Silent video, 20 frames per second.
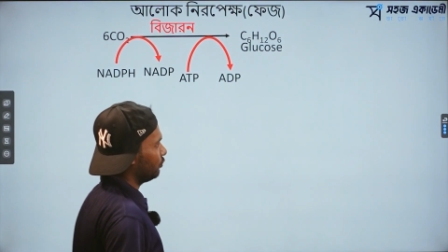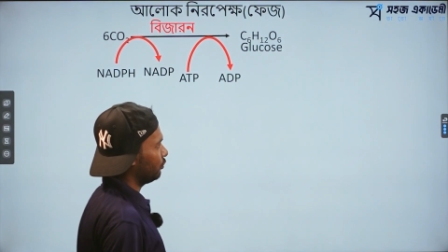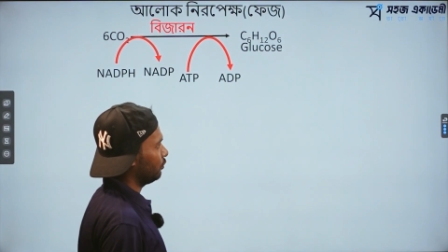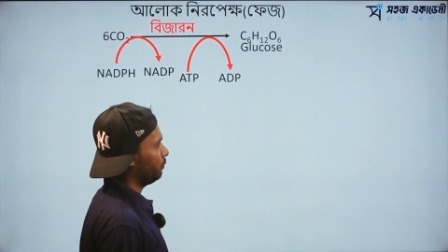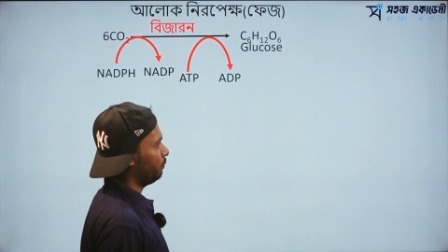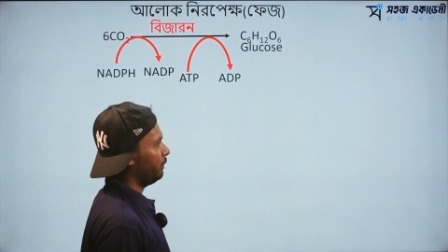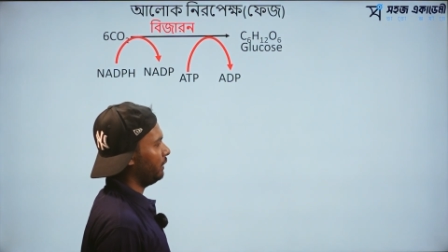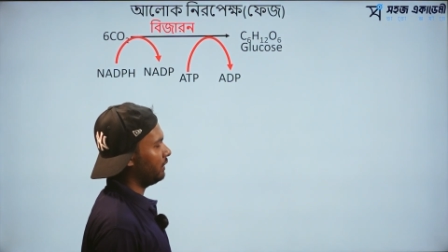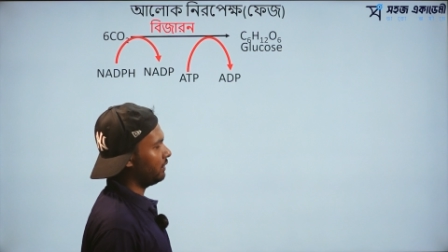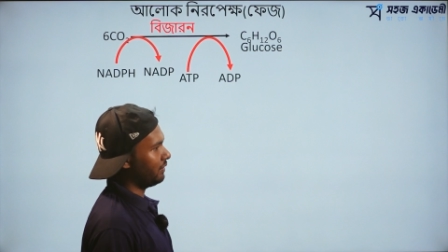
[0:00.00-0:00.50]

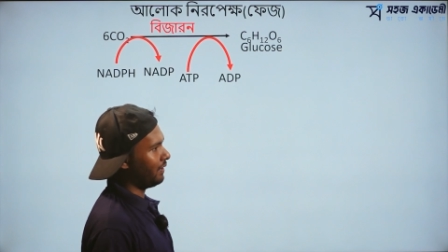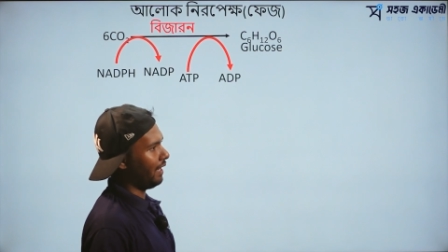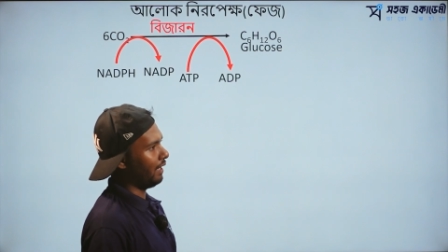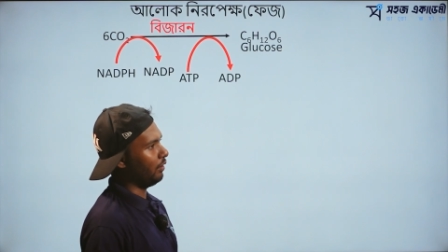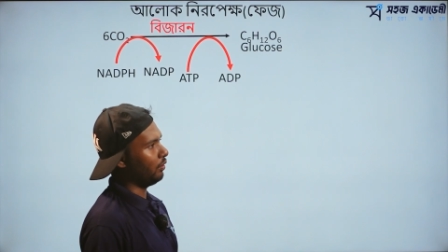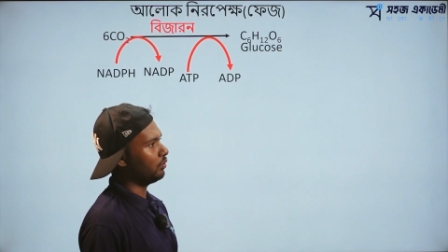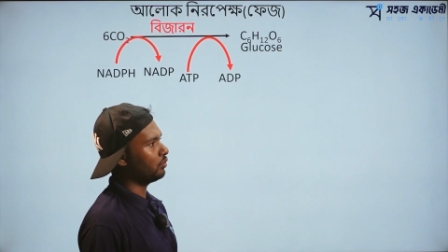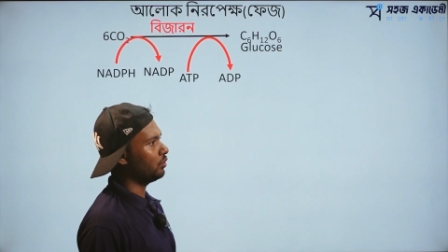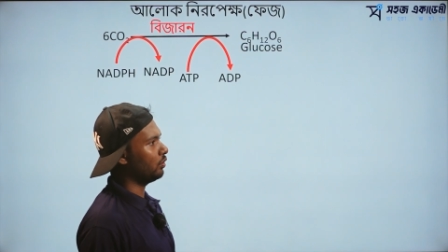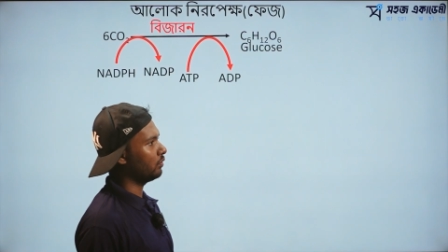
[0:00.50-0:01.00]
উদ্ভিদ
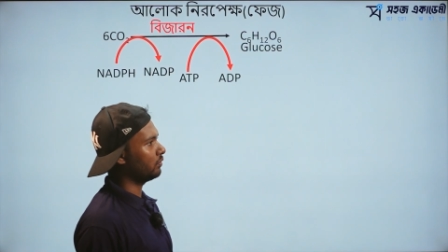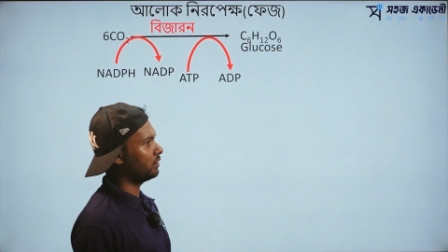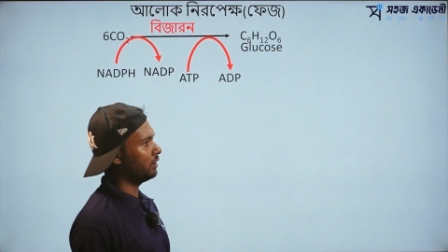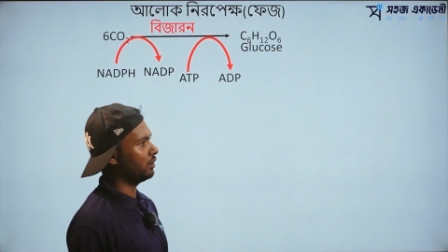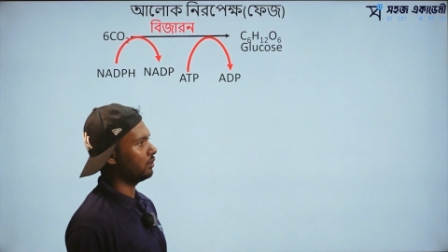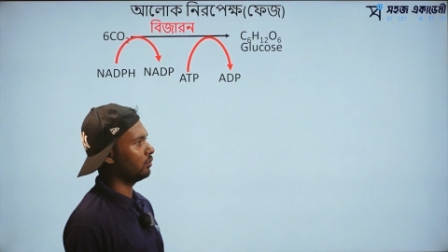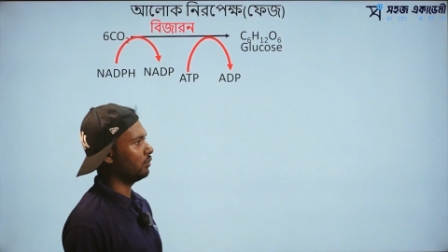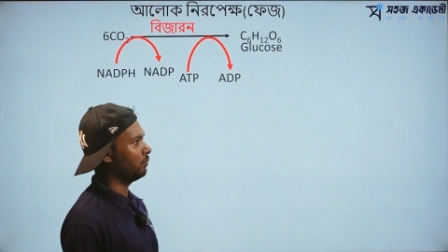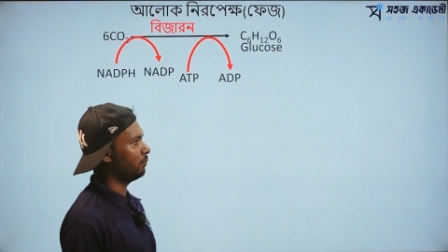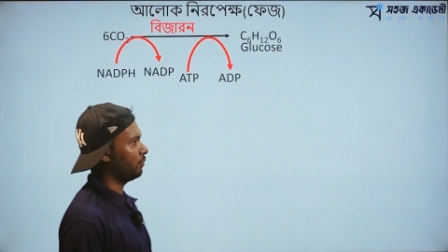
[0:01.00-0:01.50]
শালক
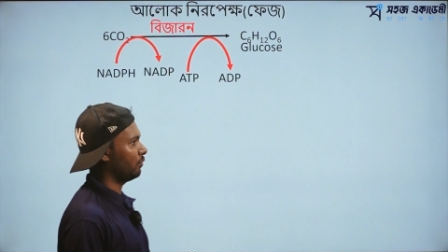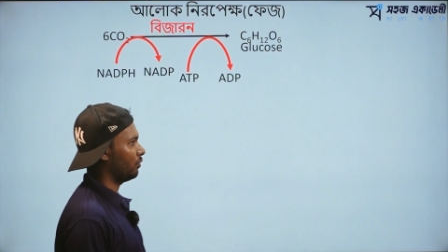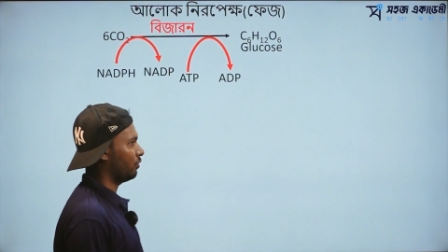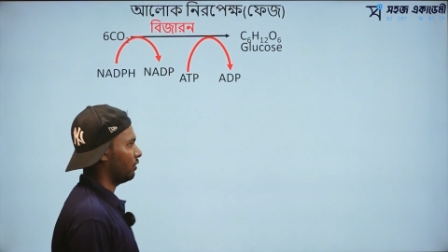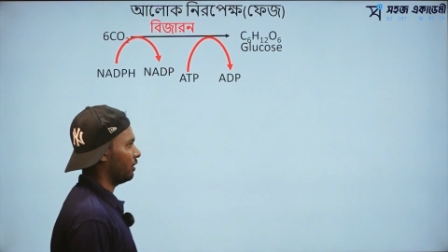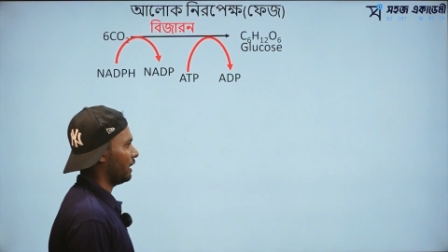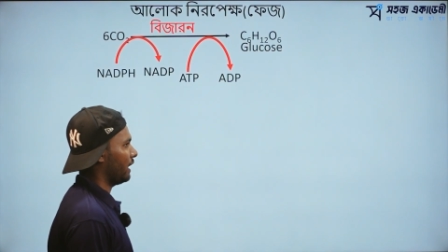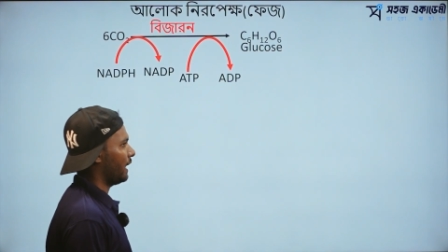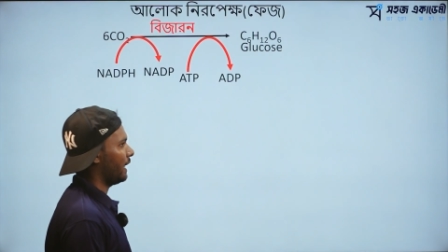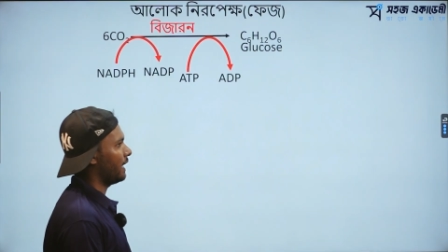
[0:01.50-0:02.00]
সংশ্লেষণ
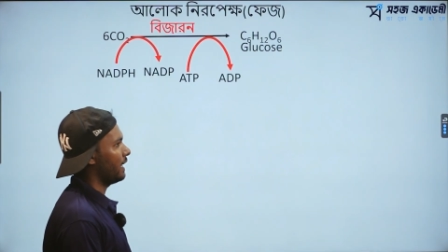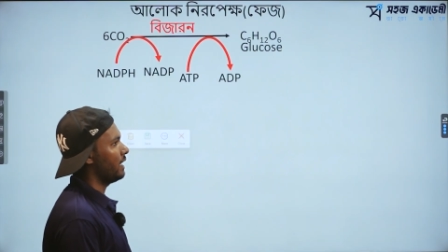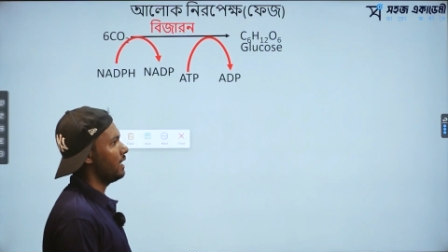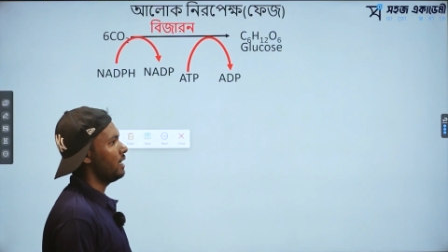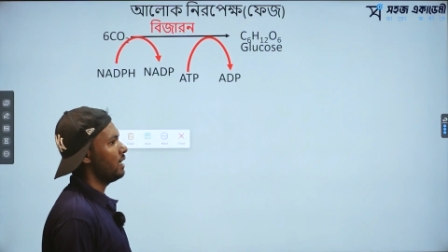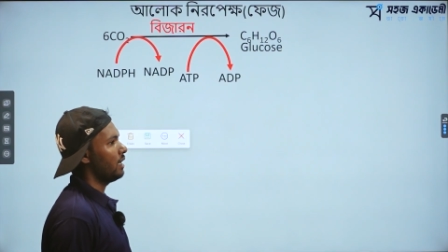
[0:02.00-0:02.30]
প্রক্রিয়ায়